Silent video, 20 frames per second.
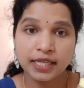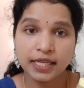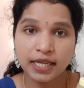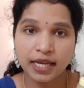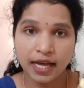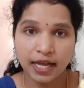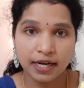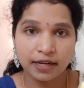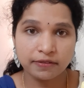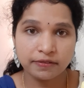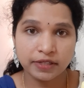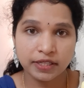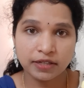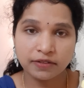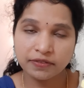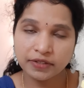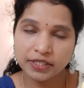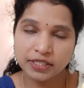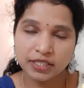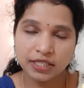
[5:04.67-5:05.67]
ఈ
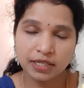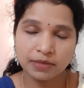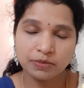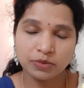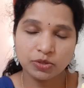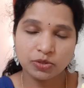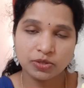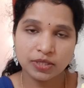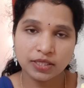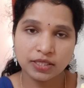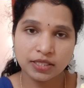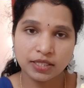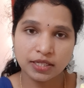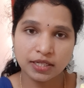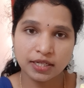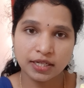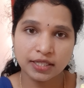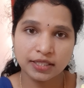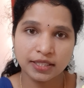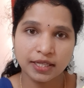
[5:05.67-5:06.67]
అలవీరా ఫేస్ క్రీమ్ యూజ్
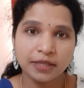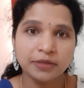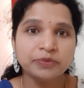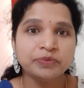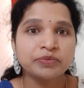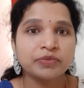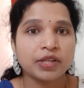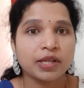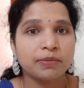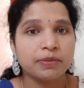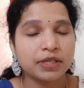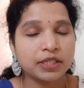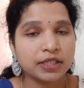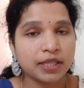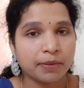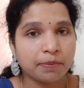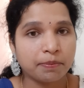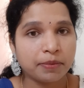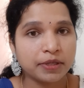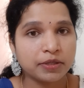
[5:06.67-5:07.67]
చేసినట్లయితే మీకు
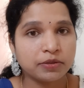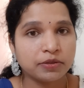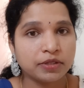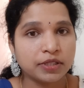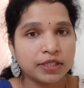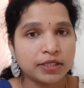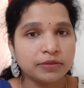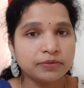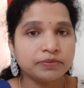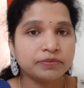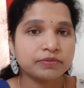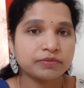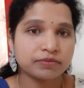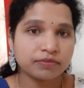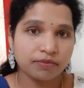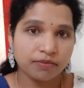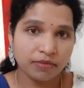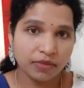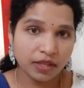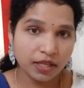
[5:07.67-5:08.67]
తప్పకుండా
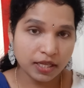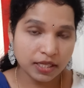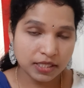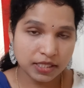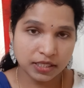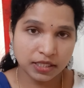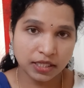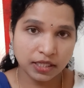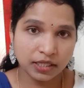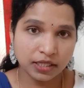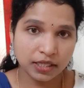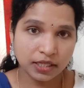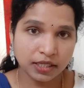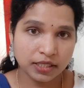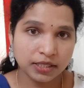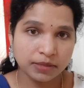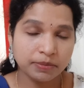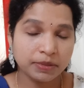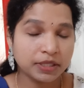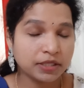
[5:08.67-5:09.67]
స్కిన్
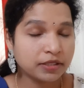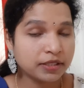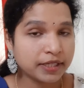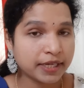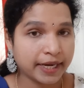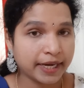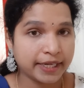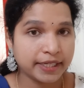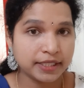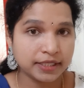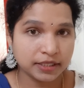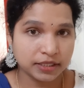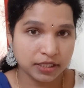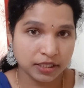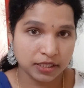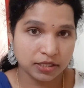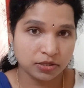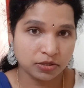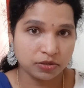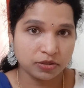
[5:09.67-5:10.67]
అనేది మీకు టైట్
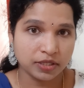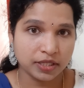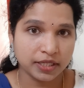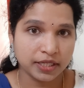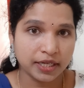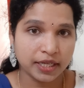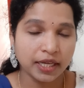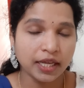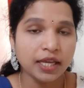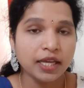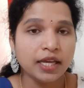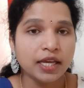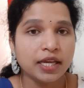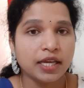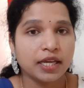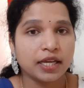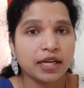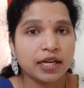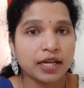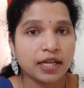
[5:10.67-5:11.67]
చేస్తుందండి
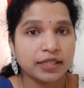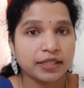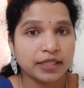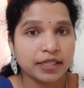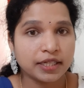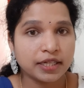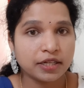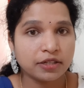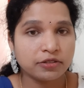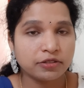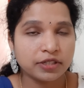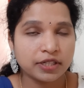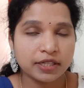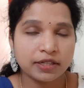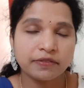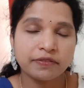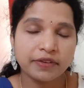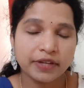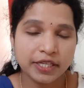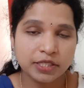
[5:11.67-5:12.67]
ఇంకా
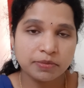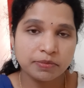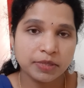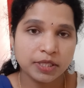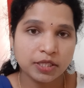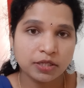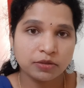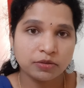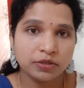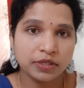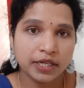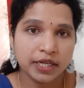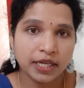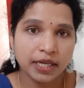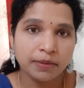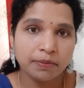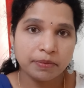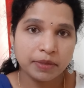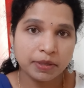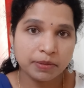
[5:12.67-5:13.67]
అంతేకాకుండా ఫేస్ మీద
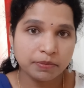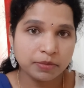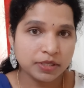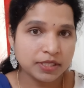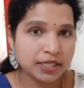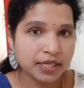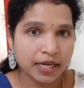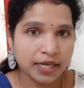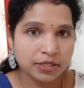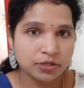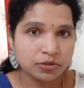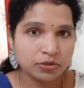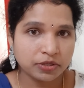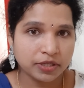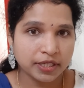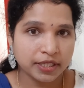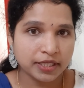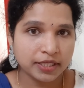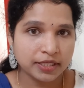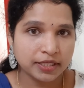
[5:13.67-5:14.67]
ఉండే పింపుల్ స్కార్స్
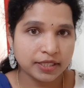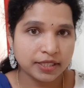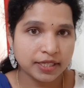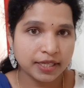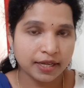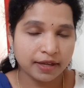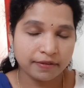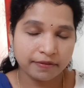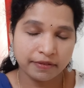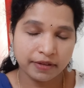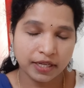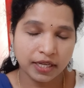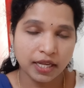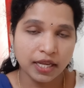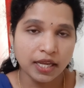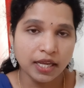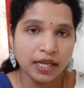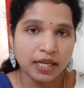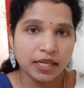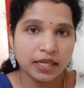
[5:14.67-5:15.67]
ఉంటాయి కదండి అవి
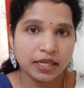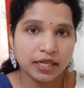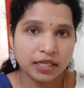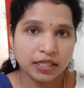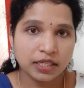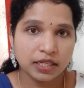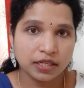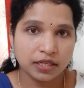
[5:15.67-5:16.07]
ఇంకా